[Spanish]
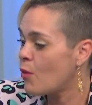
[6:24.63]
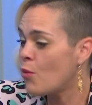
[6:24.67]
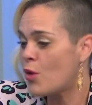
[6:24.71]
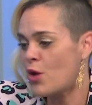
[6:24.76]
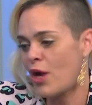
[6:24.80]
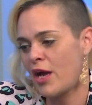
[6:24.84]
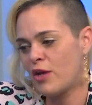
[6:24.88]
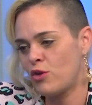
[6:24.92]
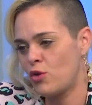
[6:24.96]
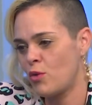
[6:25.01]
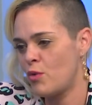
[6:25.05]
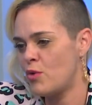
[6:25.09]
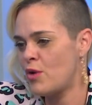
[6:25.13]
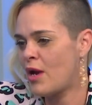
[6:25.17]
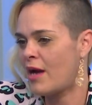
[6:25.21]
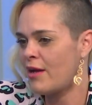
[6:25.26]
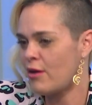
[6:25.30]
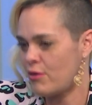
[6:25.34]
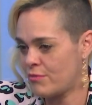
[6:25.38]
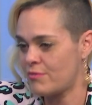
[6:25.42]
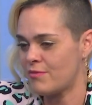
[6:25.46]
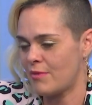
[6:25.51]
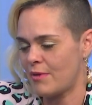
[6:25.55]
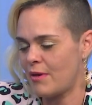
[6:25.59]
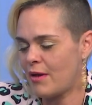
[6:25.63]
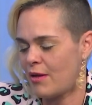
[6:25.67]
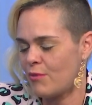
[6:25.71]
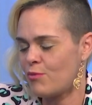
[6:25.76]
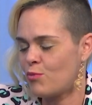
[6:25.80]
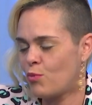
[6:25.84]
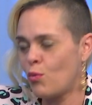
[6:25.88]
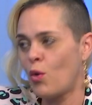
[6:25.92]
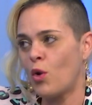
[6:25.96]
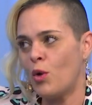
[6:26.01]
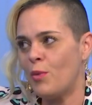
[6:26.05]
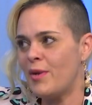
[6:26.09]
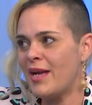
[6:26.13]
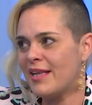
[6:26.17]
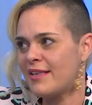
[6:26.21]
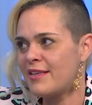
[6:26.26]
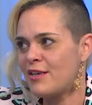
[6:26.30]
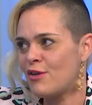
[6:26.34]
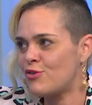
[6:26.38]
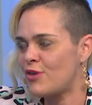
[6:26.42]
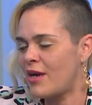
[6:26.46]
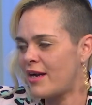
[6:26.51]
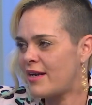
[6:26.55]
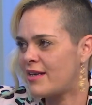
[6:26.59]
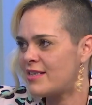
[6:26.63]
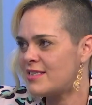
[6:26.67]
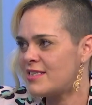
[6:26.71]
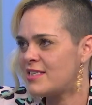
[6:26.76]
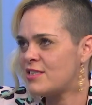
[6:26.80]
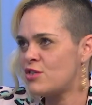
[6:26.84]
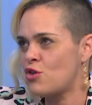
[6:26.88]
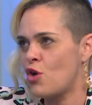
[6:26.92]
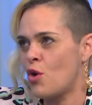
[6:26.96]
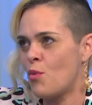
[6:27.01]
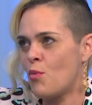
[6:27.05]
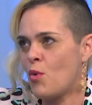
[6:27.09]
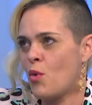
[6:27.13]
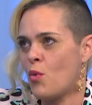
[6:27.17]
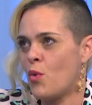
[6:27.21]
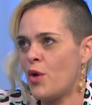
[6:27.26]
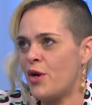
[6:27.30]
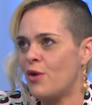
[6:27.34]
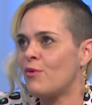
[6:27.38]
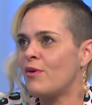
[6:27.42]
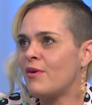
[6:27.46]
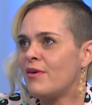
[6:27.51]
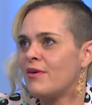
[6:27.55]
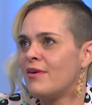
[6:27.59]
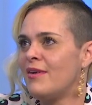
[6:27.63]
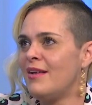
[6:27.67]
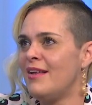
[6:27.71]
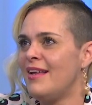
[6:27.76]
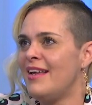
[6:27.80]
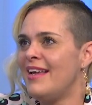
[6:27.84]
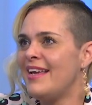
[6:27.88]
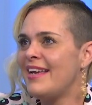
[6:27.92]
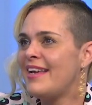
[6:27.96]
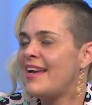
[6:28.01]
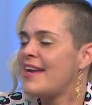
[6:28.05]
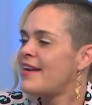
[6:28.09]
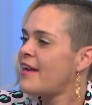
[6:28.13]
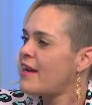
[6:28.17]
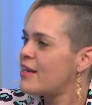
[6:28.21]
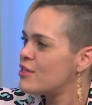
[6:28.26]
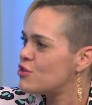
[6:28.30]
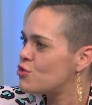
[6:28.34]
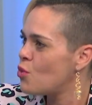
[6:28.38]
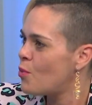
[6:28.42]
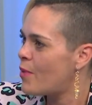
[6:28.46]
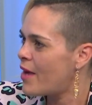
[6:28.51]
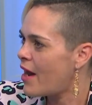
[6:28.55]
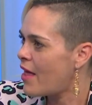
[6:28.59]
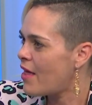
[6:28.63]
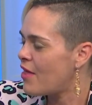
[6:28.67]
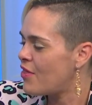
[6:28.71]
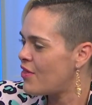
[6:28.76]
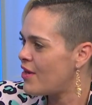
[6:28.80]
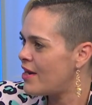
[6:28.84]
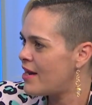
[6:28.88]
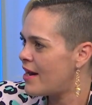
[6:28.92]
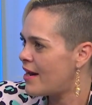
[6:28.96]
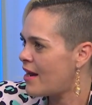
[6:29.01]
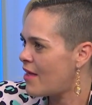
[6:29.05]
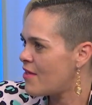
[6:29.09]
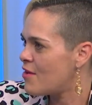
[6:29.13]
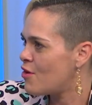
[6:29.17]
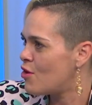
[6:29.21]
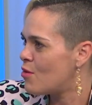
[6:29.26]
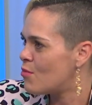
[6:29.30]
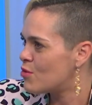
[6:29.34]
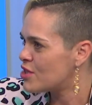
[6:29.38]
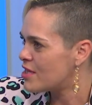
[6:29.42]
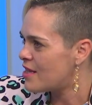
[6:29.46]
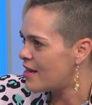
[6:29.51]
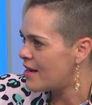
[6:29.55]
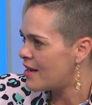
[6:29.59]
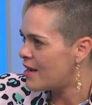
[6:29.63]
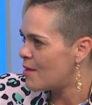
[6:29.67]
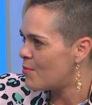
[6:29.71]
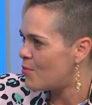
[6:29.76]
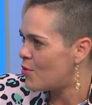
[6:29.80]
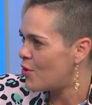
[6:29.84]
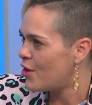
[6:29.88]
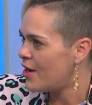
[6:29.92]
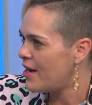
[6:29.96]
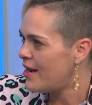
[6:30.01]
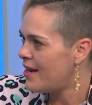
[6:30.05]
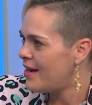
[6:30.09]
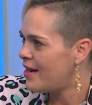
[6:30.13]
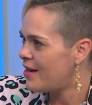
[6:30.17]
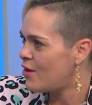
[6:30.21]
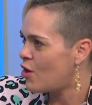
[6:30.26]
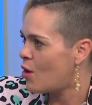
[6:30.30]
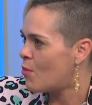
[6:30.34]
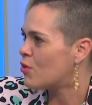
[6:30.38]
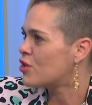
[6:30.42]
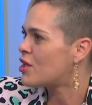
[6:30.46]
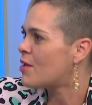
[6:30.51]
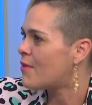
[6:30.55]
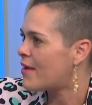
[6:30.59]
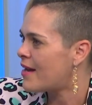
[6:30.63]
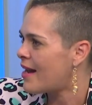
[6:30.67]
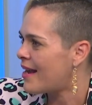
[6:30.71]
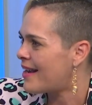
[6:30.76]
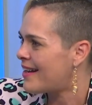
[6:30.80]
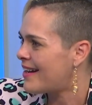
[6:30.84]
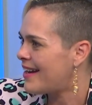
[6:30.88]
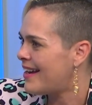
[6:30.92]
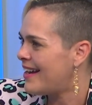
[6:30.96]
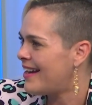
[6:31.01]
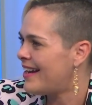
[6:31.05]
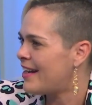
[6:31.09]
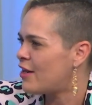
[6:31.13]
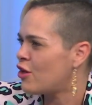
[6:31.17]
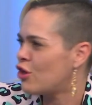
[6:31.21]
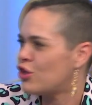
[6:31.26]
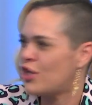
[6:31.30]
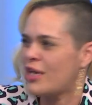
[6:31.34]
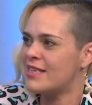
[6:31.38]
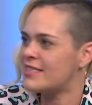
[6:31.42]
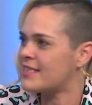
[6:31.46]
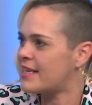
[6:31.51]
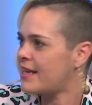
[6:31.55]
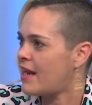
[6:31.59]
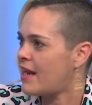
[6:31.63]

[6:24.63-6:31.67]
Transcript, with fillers: Bueno, ahí tuve una volví a tener otra crisis como, bueno, ¿quién eres tú para decirle a nadie cómo se tiene que poner, cómo te van a claro, creer, no tienes